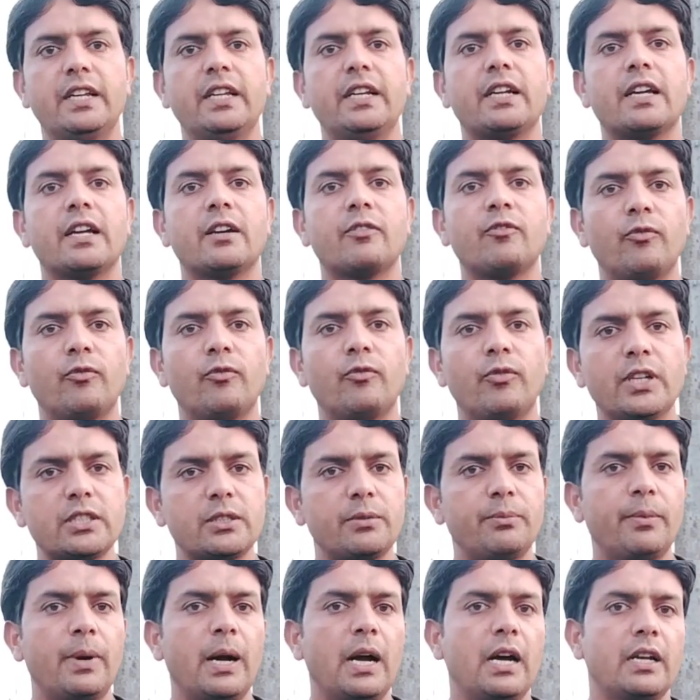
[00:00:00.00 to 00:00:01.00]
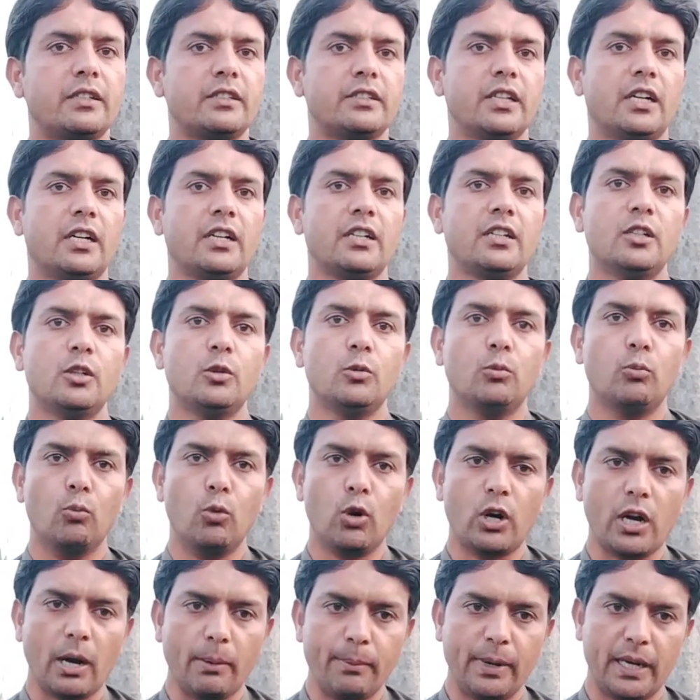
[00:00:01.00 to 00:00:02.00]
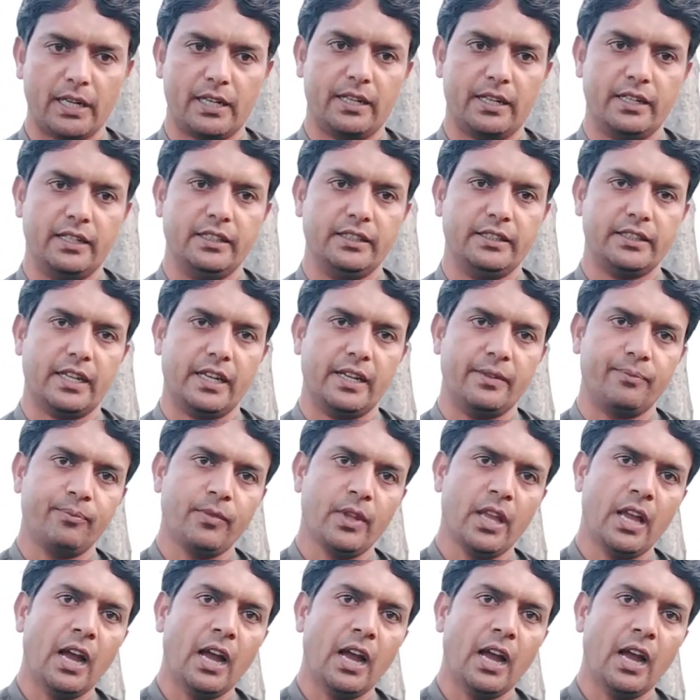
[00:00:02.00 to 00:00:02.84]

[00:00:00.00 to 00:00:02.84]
से लेकर वस्त मार्च तक मुकम्मल कर ली जाए